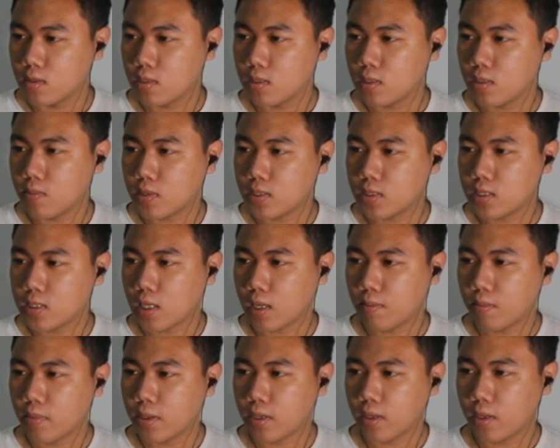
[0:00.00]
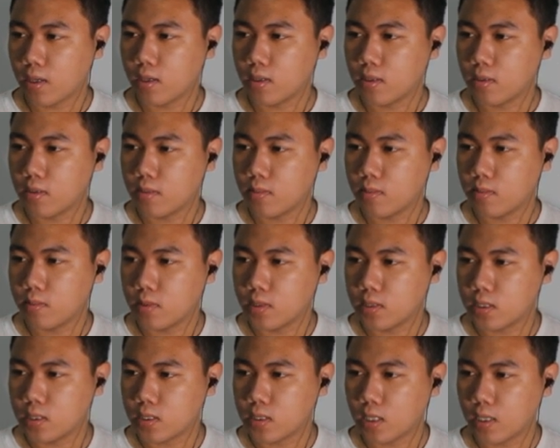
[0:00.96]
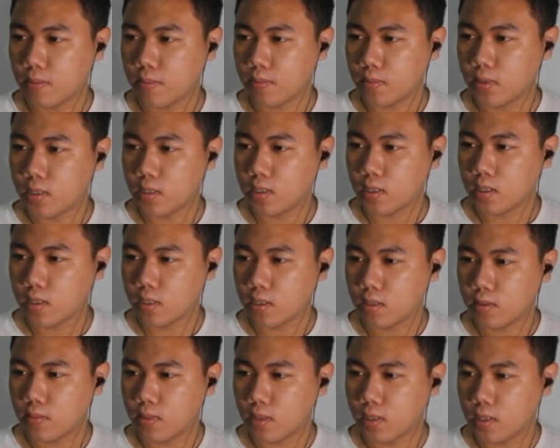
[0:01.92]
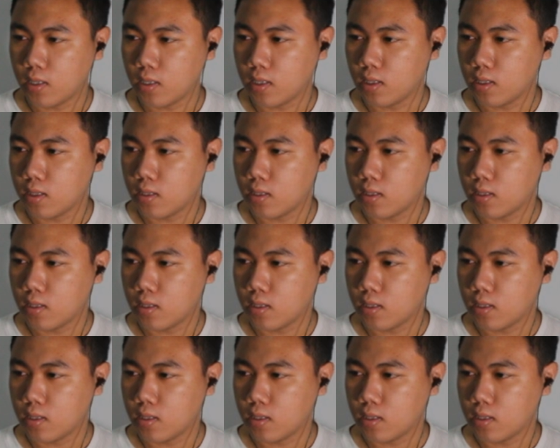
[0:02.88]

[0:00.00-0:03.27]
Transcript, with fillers: ini masih sama ya masih sama ini agak beda